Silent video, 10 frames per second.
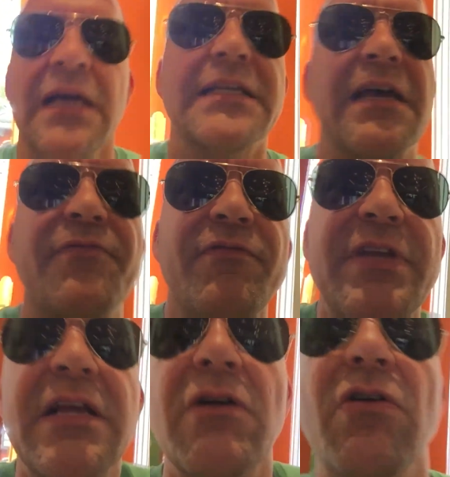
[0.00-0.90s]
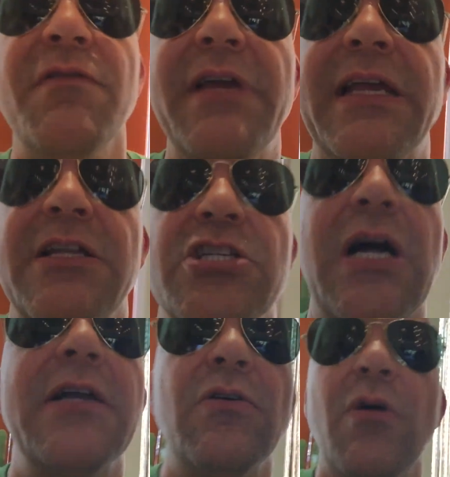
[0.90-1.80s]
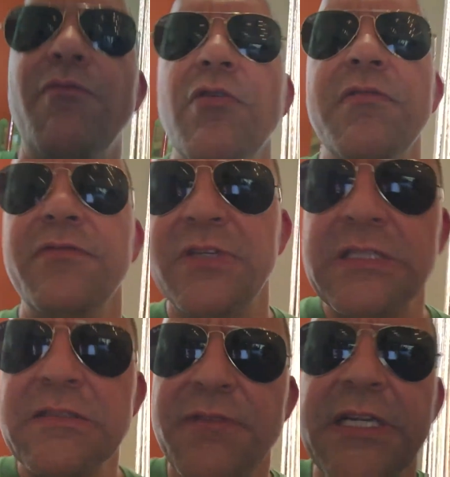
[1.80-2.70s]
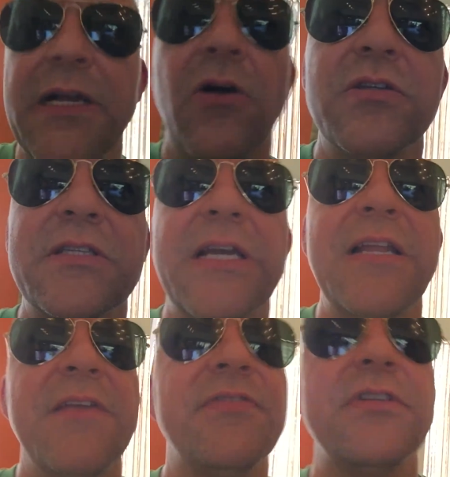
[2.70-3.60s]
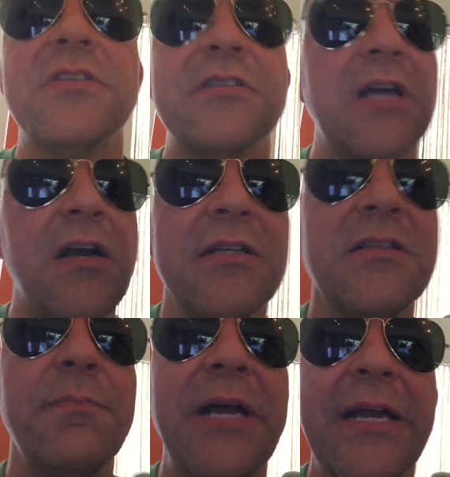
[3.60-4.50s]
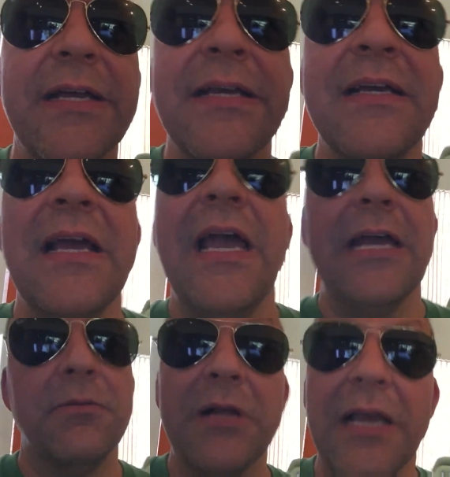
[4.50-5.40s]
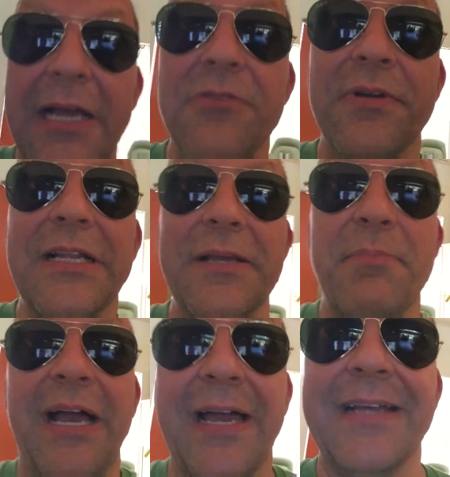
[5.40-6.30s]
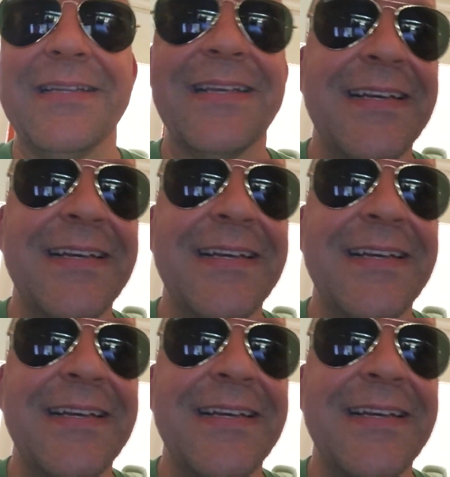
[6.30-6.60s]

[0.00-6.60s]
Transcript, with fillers: treffen wieder irgendwelche Entscheidungen, obwohl wir wissen, wie die ausgehen. If it starts bad, it will end really bad.